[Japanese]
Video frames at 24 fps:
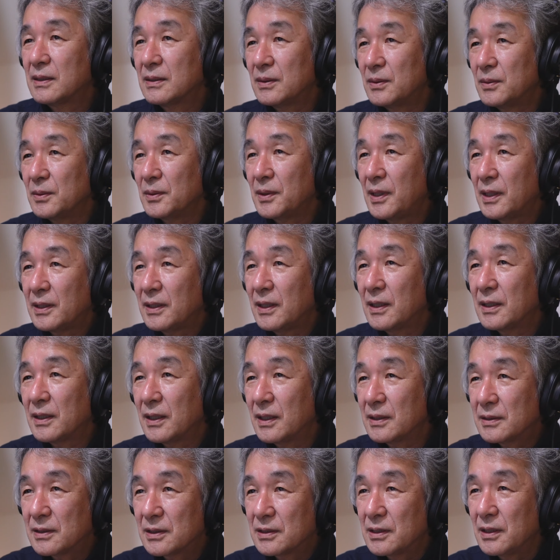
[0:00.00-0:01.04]
お腹
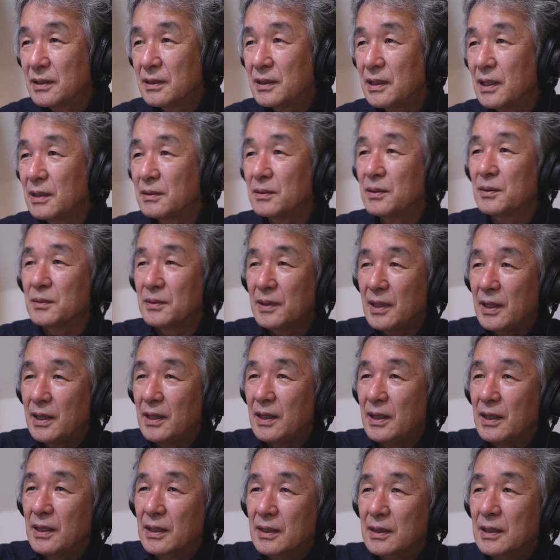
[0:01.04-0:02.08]
が空いたの
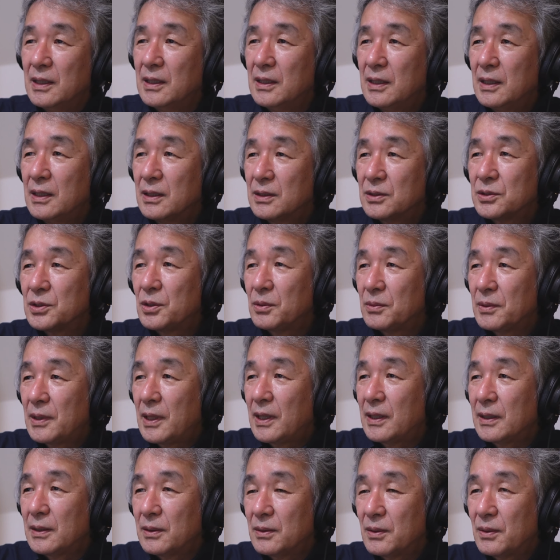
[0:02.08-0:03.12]
で町
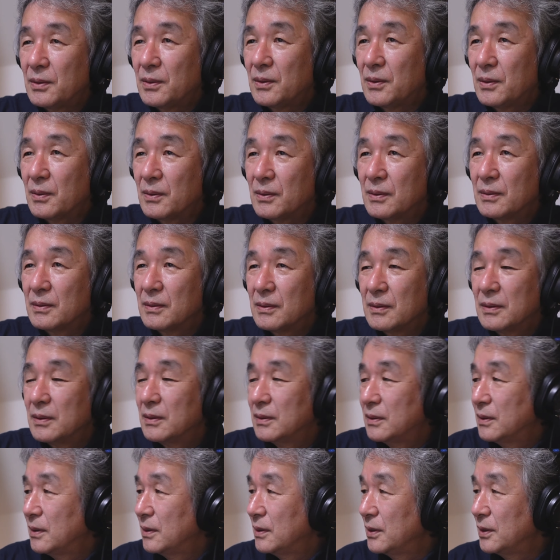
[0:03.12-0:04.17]
内の
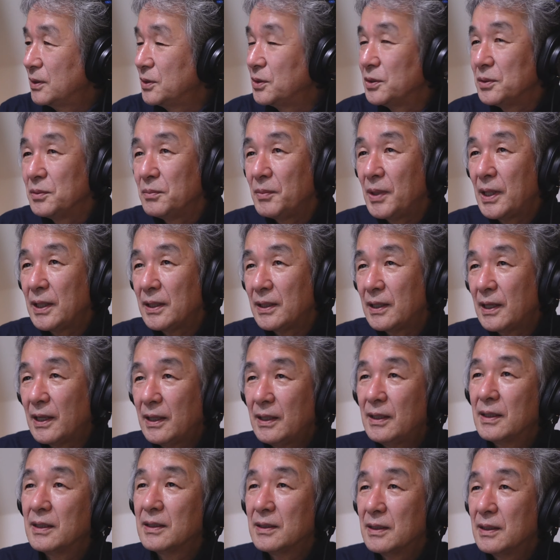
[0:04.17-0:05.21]
有名な